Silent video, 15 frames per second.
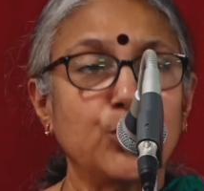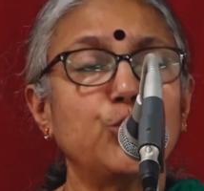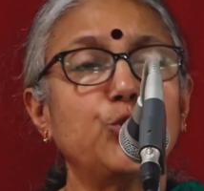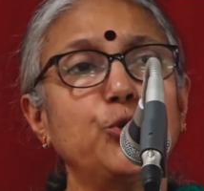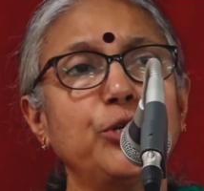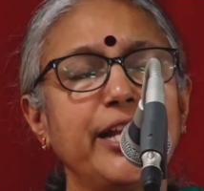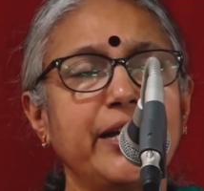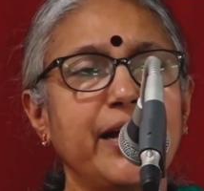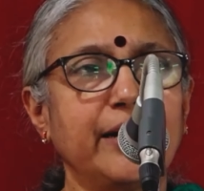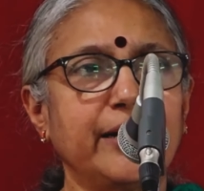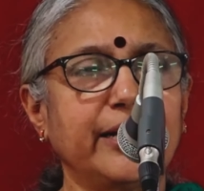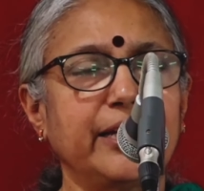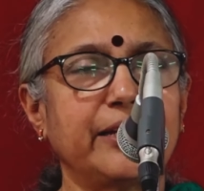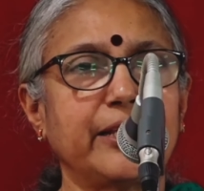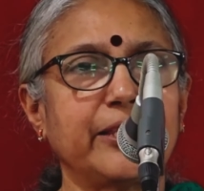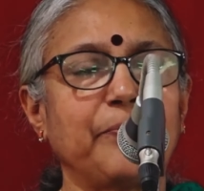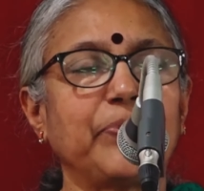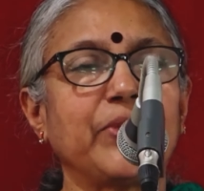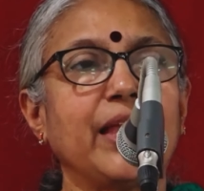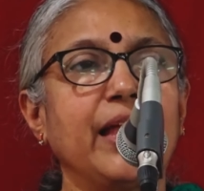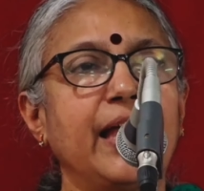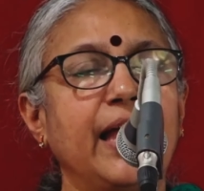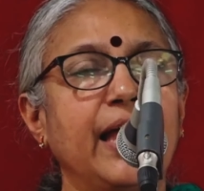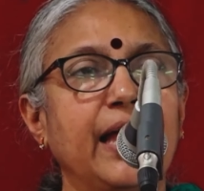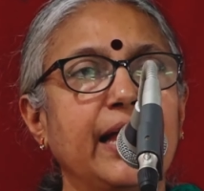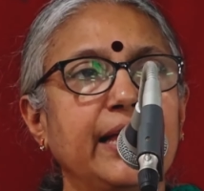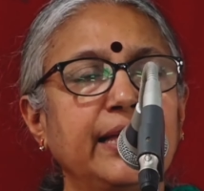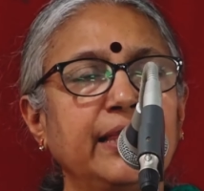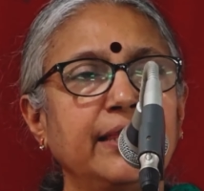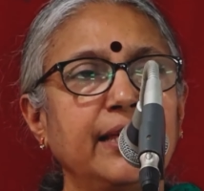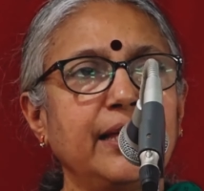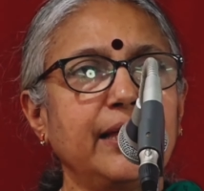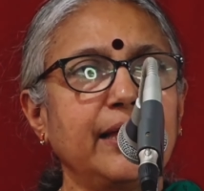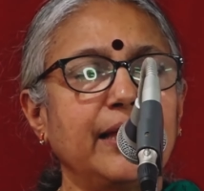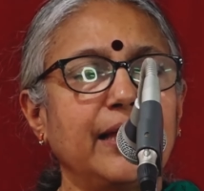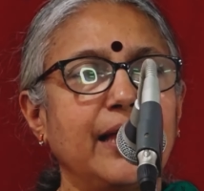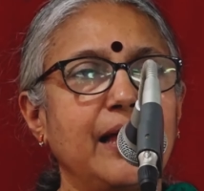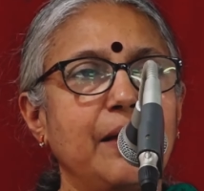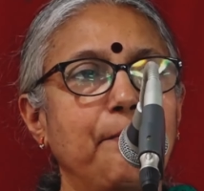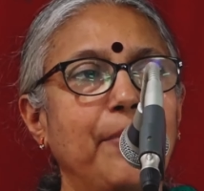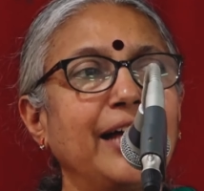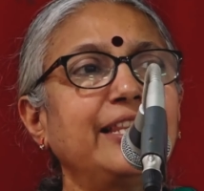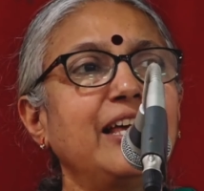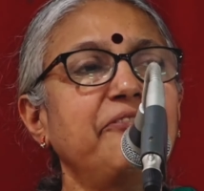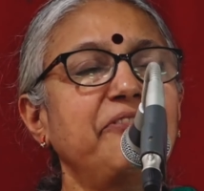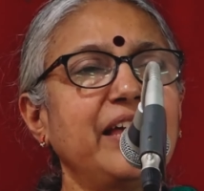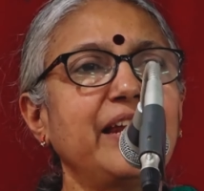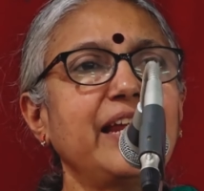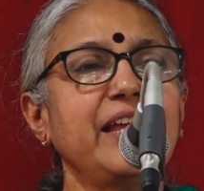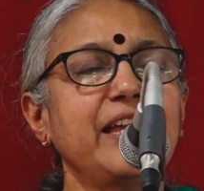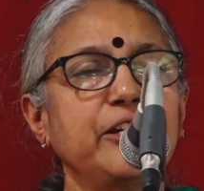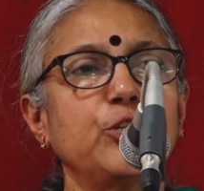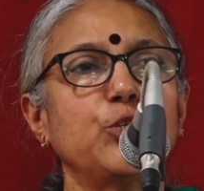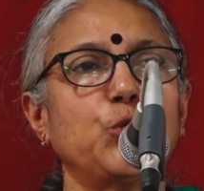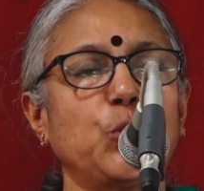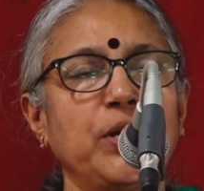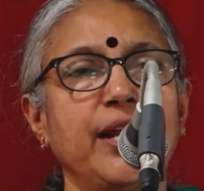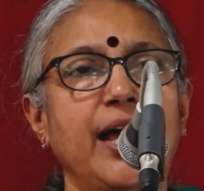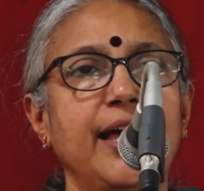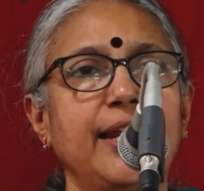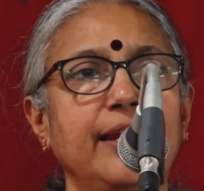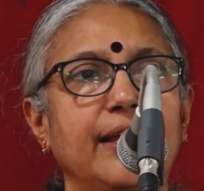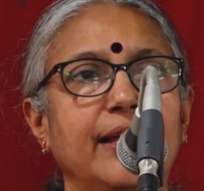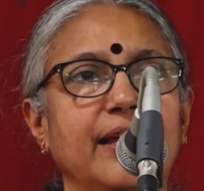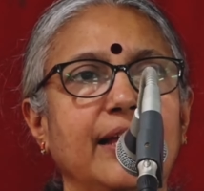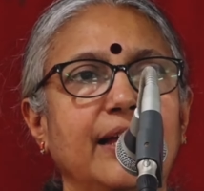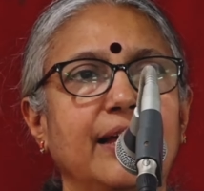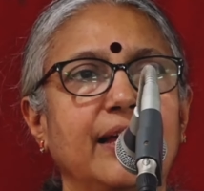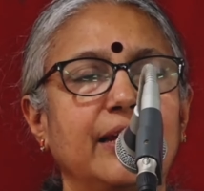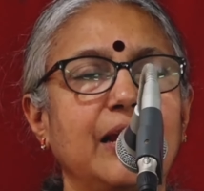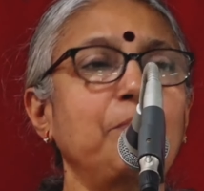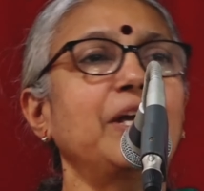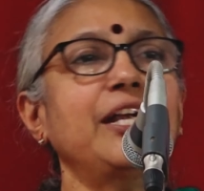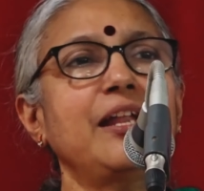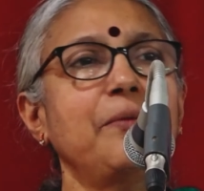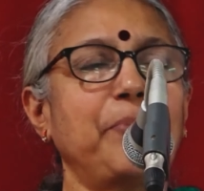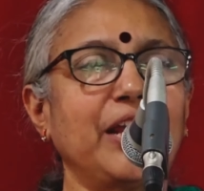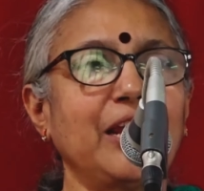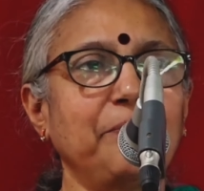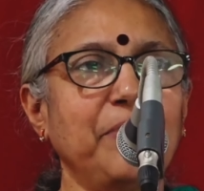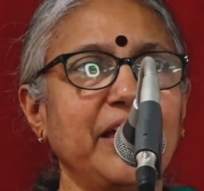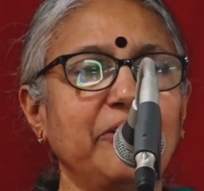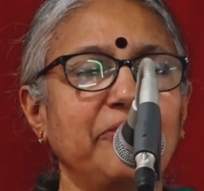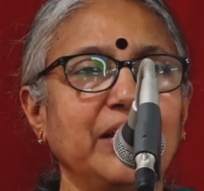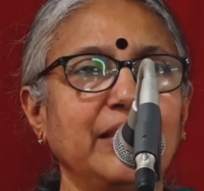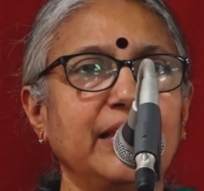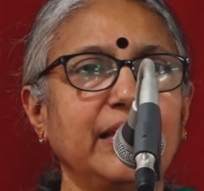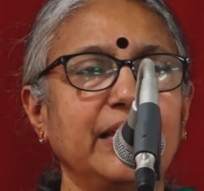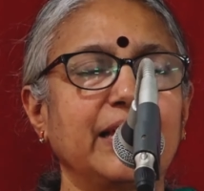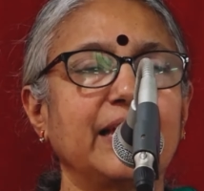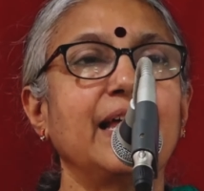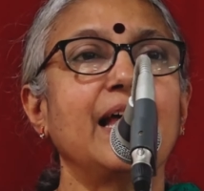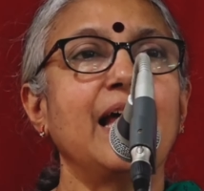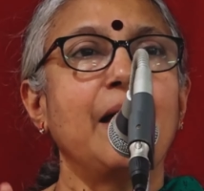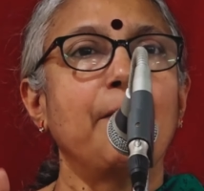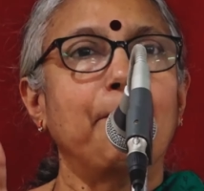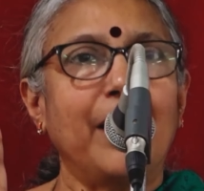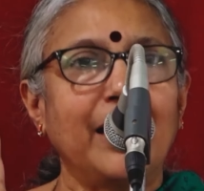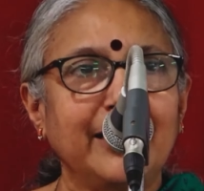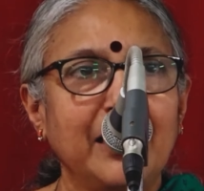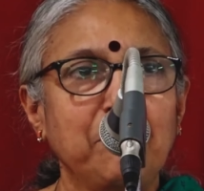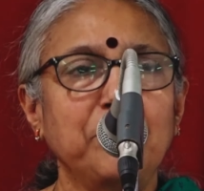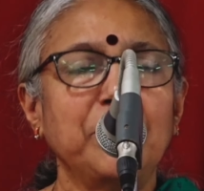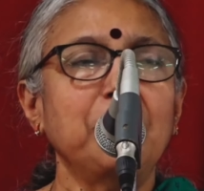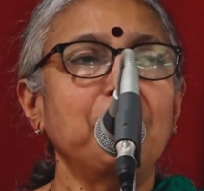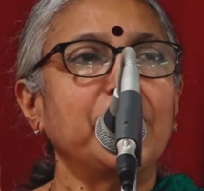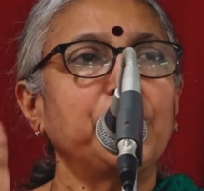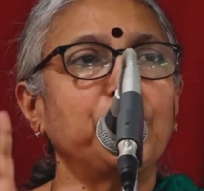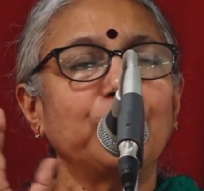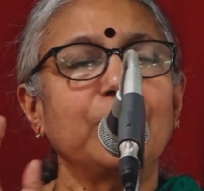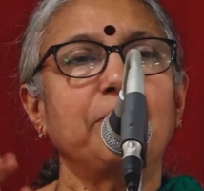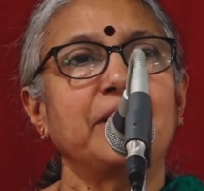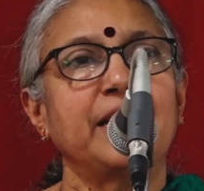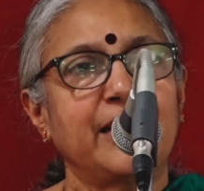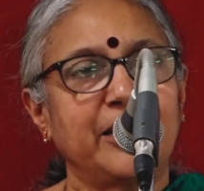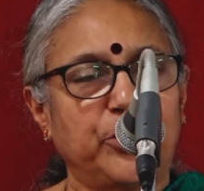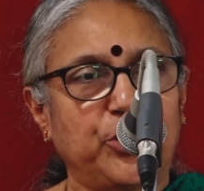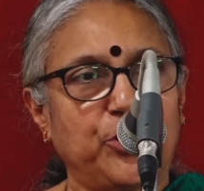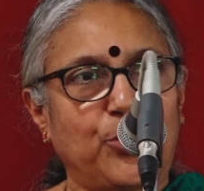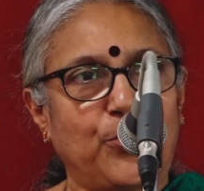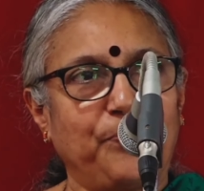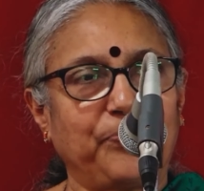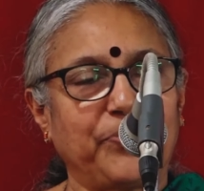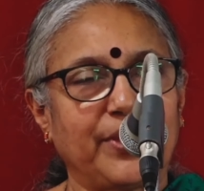சுட்டிக்காட்டுகிறது இந்த மதவெறி என்று சொன்னால் நம்மள பல பேர் வந்து மதம்னு மட்டும் நம்ம நினைச்சுக்கிறோம்